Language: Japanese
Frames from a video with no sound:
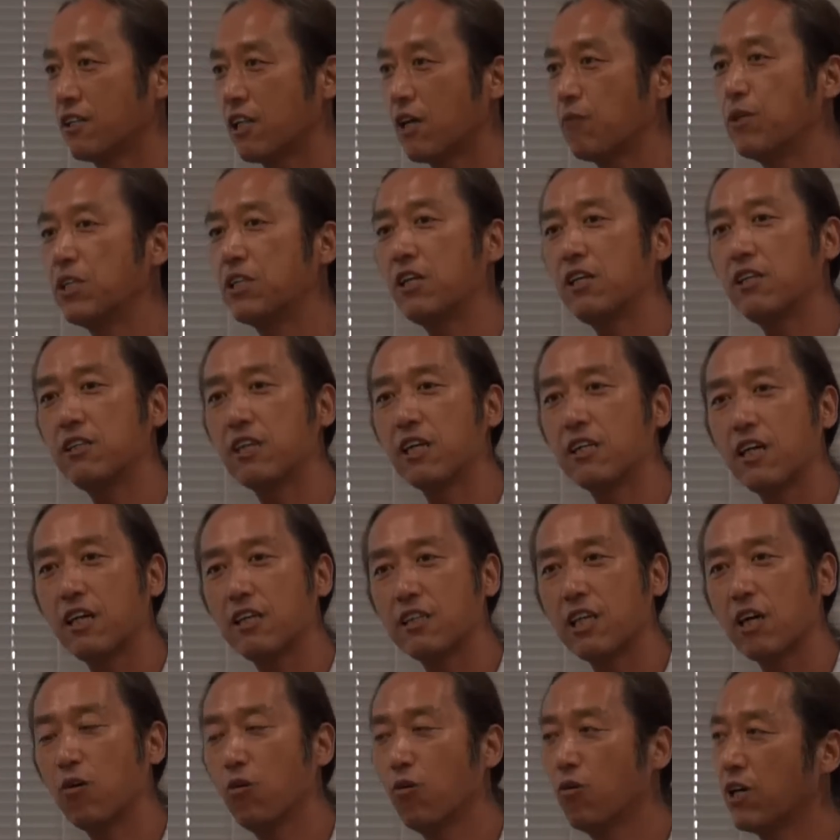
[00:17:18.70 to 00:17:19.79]
食べていただ
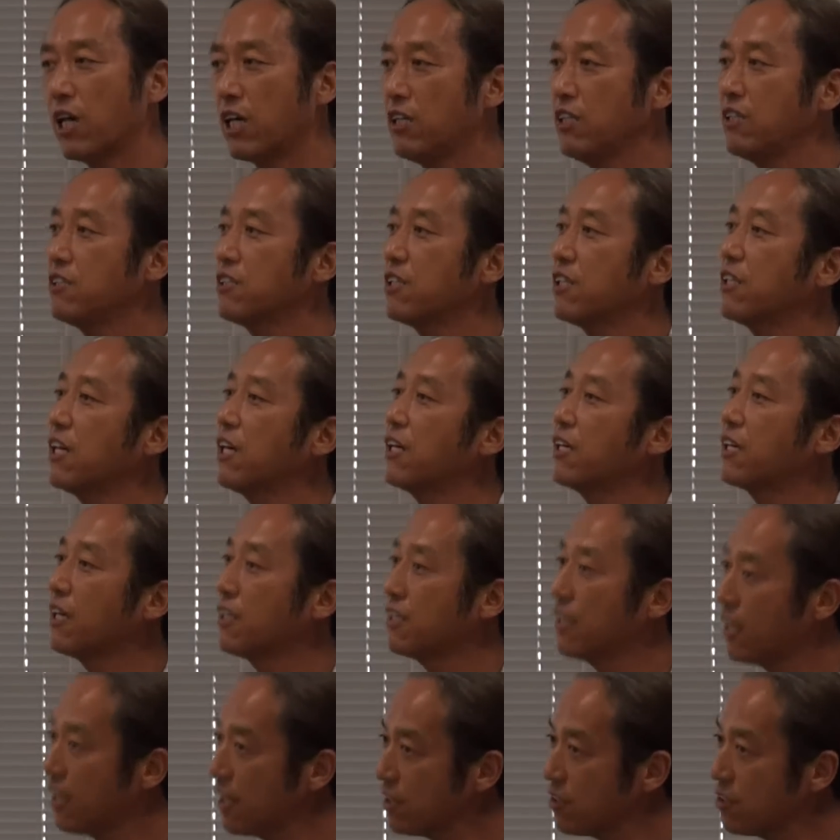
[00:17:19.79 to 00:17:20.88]
いた方がいいんじゃない
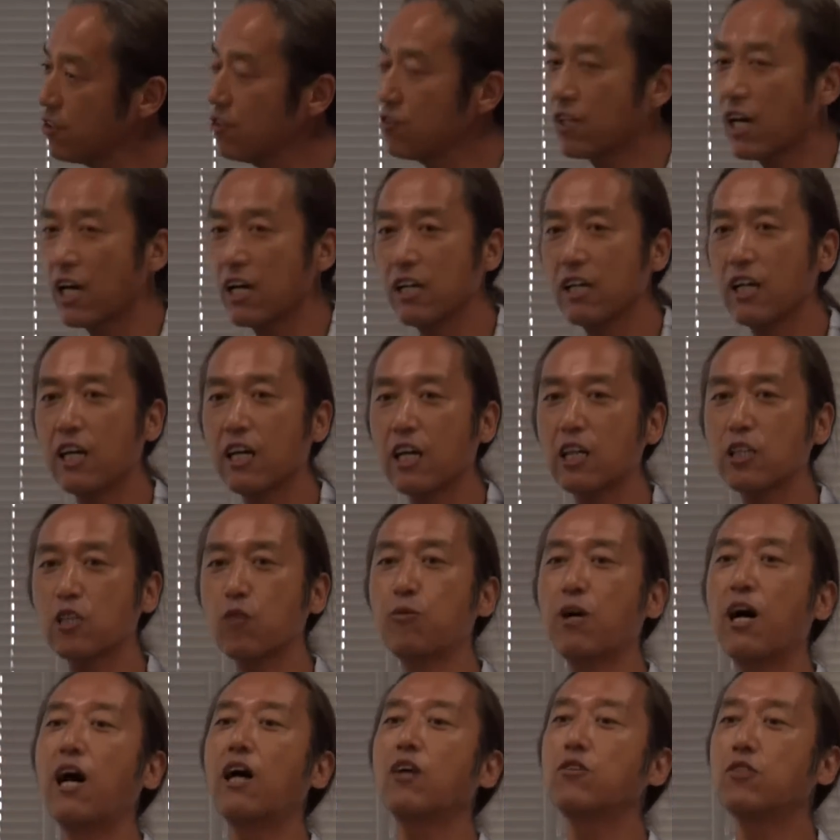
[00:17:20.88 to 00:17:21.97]
かなっていう考え方
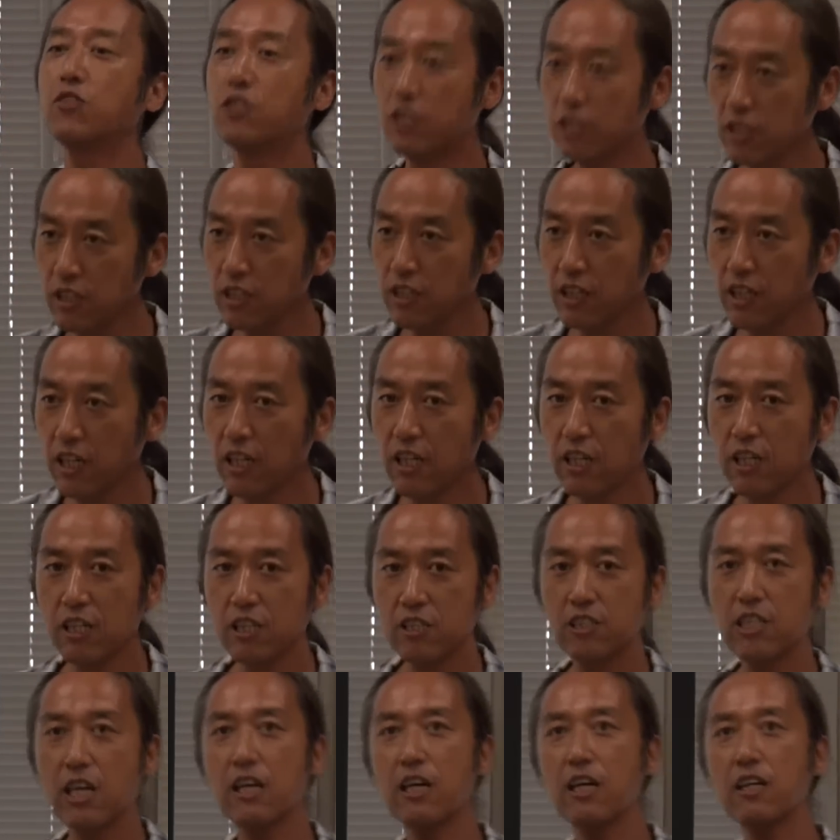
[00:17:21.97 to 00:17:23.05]
もあるし
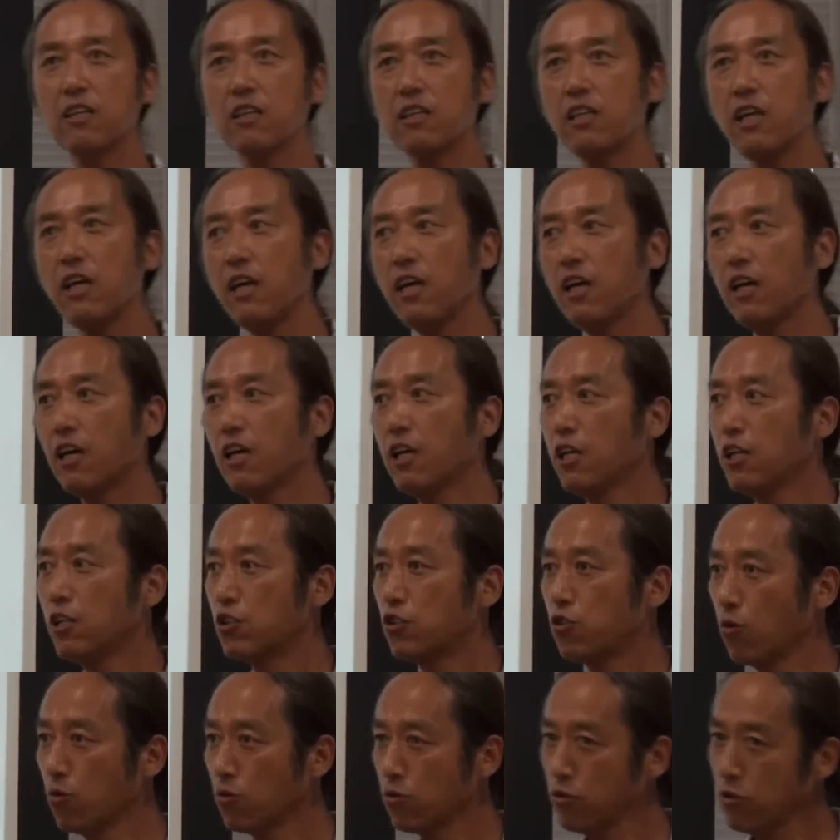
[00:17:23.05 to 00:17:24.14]
従って
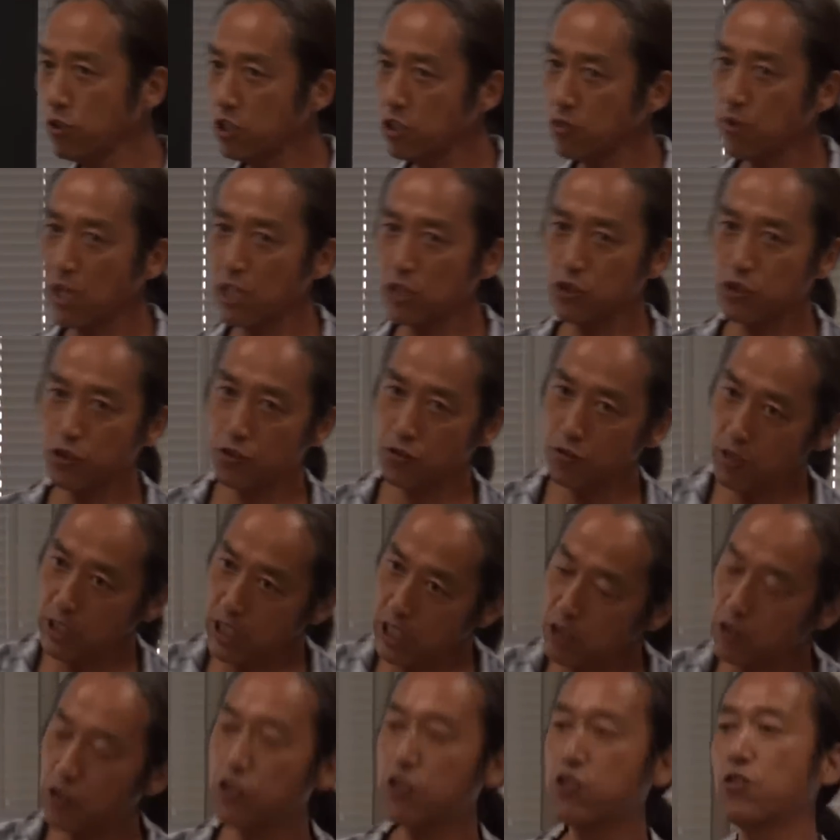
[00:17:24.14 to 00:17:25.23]
食事は主
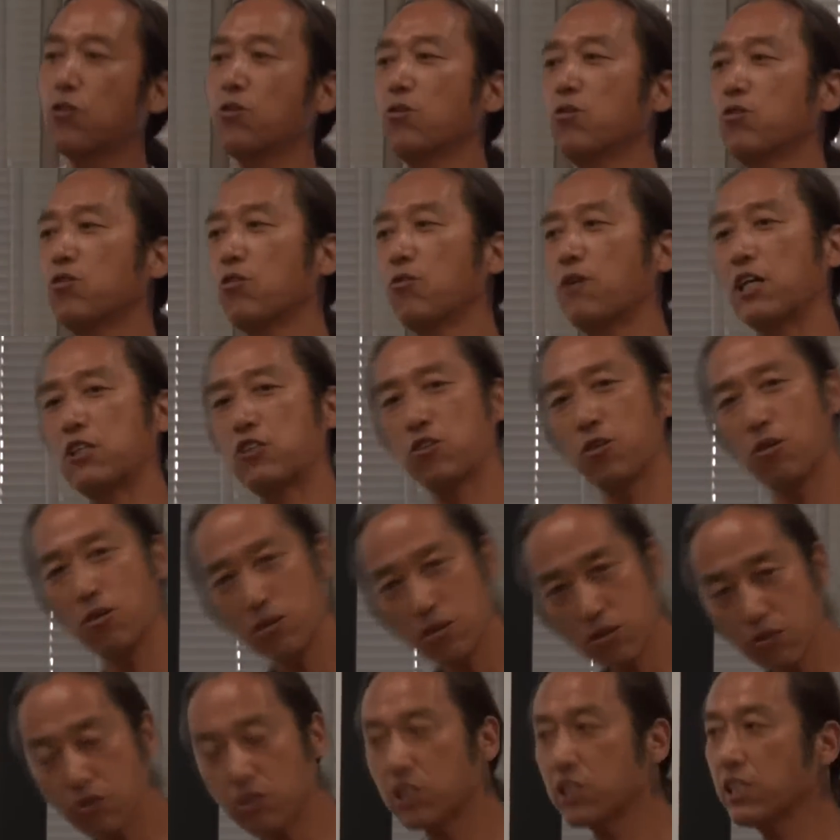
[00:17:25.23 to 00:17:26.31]
義主張とは
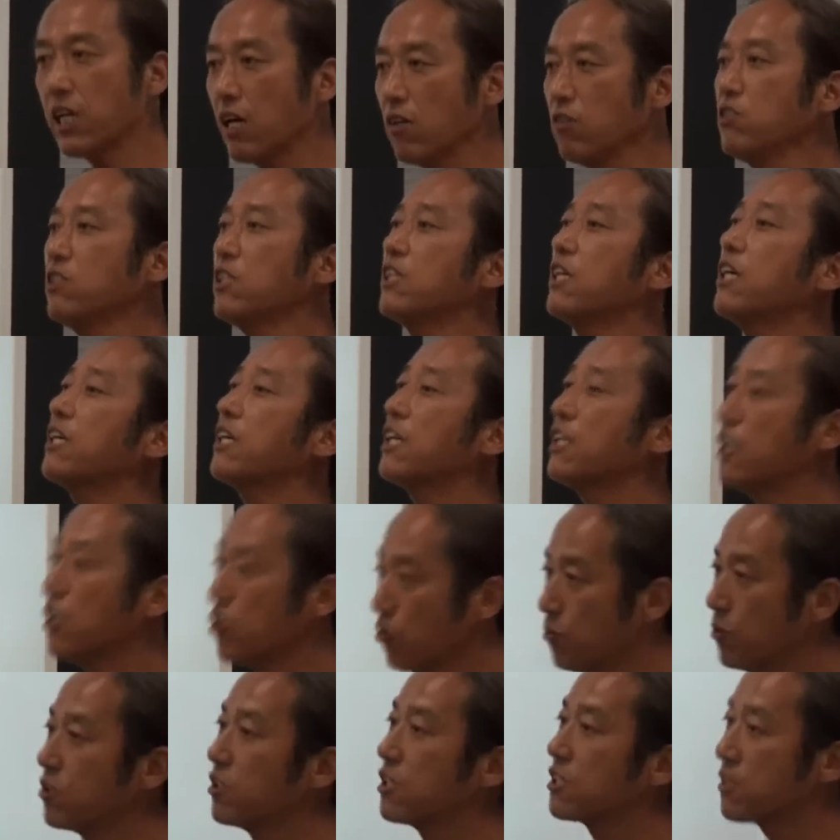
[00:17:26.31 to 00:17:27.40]
ちょっと違うんじゃないかな
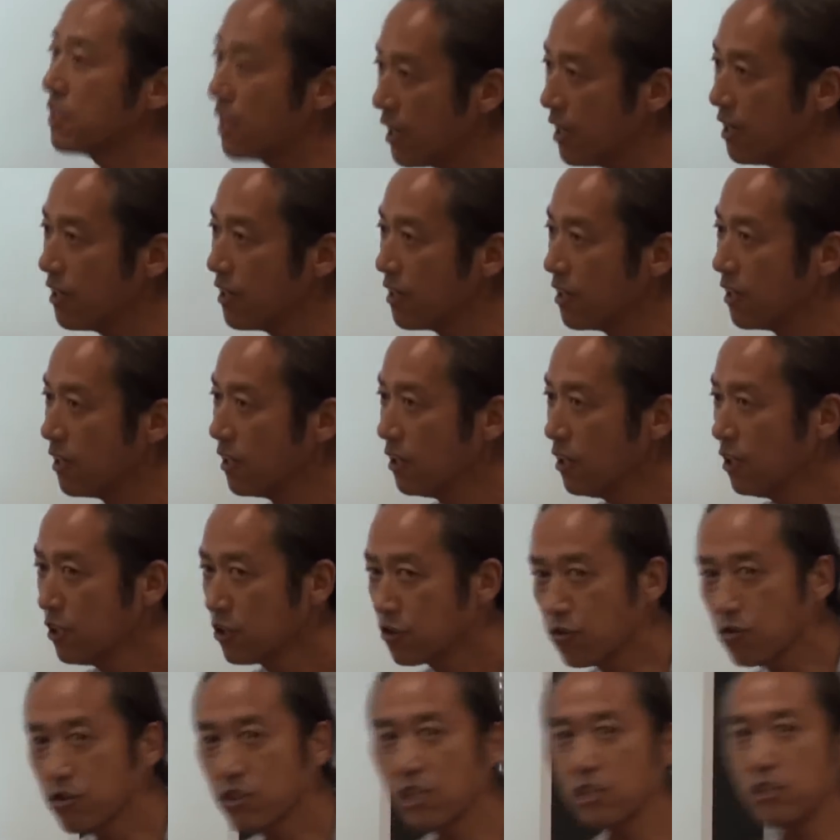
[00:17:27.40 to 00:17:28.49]
と思うんですね。
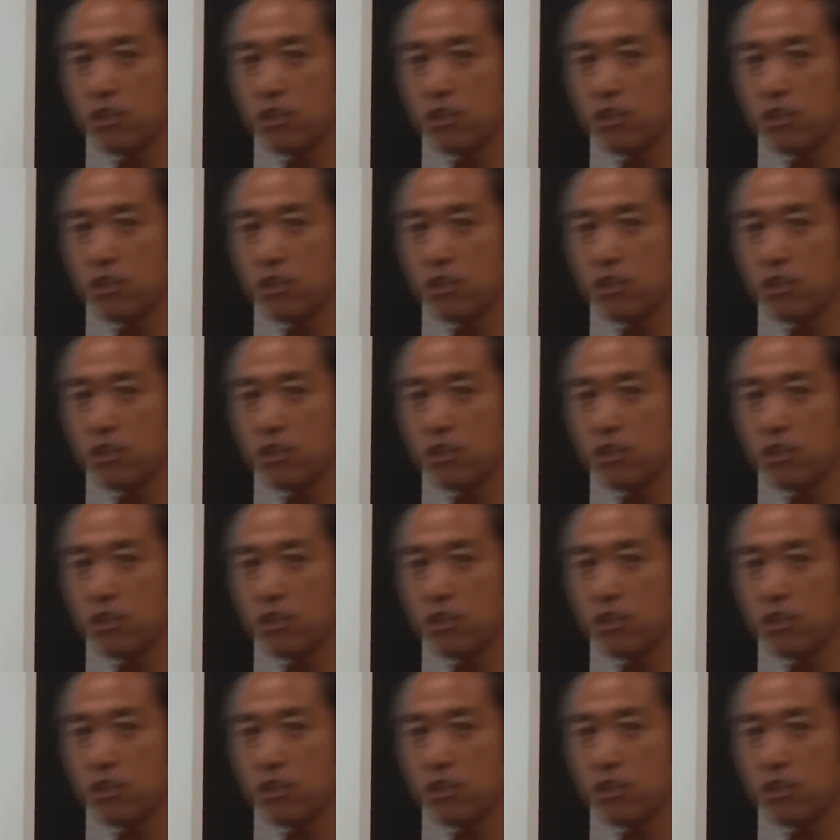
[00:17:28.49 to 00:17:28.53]
そし